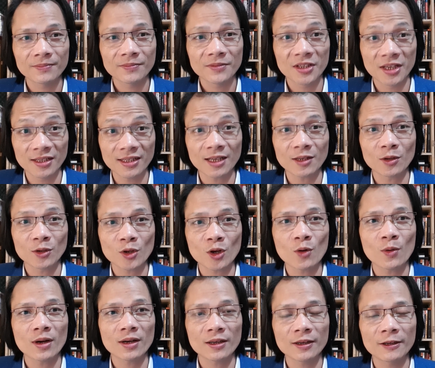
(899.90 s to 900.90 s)
chiến tranh nhồi sọ
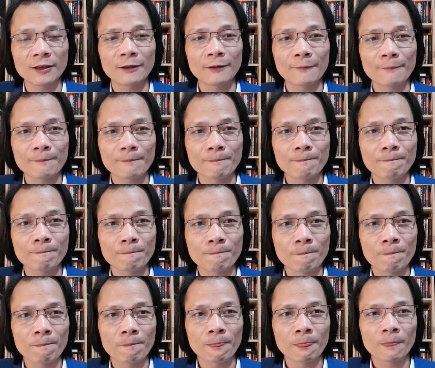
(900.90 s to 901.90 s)
Hoa Kỳ.
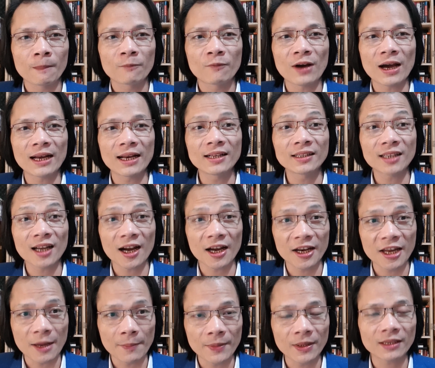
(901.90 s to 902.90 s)
Và đến thời
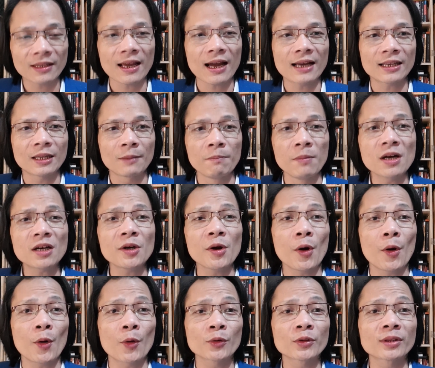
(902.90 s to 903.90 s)
điểm hiện tại thì mức
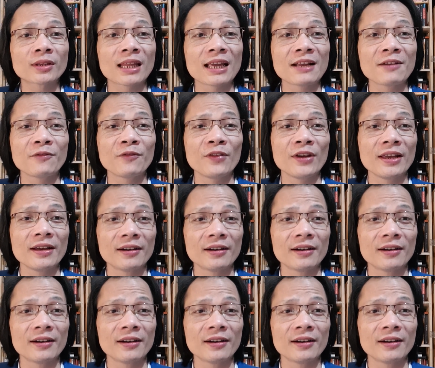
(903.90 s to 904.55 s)
độ tinh vi